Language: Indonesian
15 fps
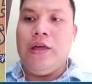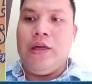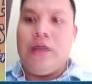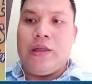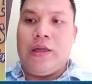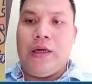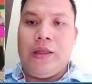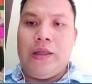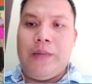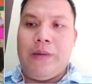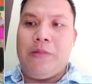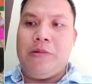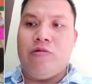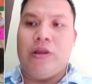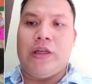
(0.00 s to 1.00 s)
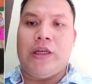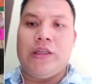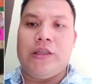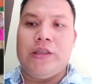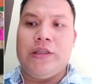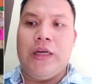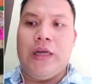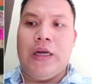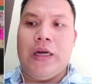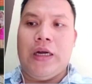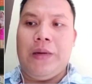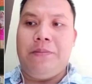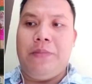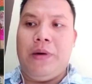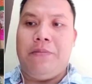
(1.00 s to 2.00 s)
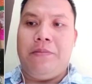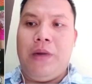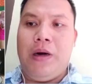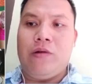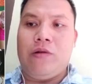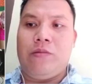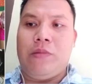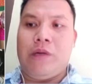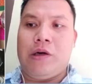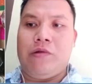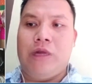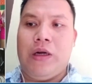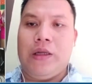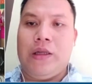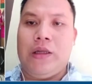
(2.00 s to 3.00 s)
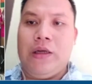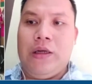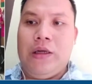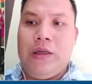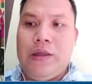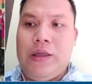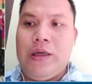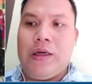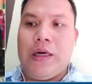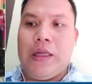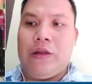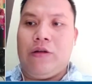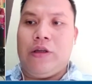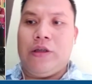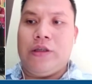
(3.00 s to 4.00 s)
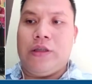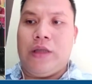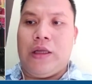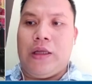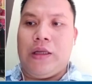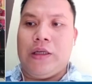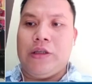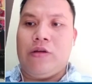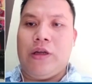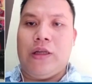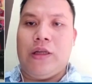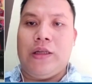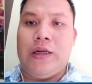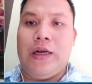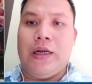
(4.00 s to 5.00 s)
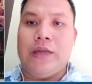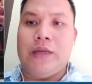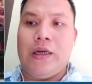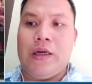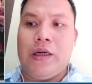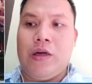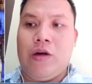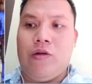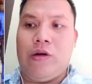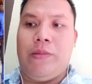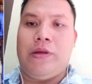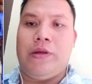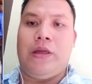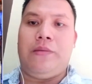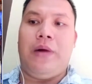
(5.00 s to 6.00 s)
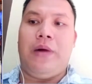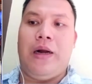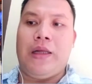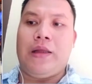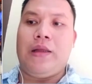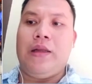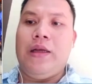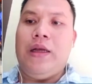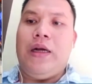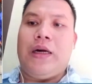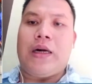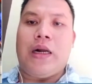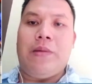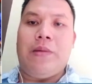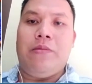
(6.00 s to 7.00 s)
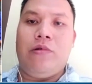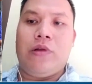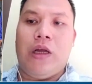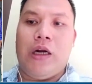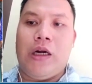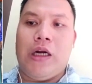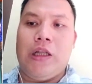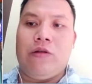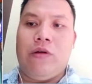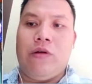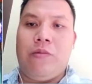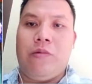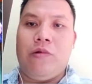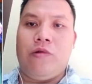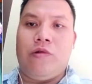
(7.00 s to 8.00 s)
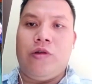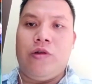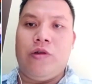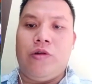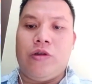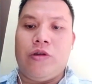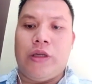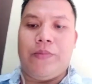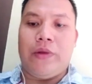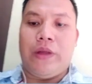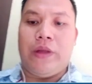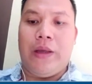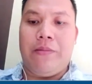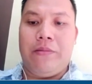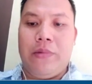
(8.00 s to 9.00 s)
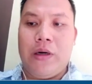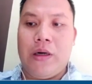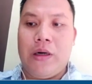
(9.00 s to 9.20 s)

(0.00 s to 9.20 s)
dengan tema menguatkan sejarah membangun marwah di Keraton Istana Surya Negara Sanggau, Kalimantan Barat, Rabu tanggal 27 September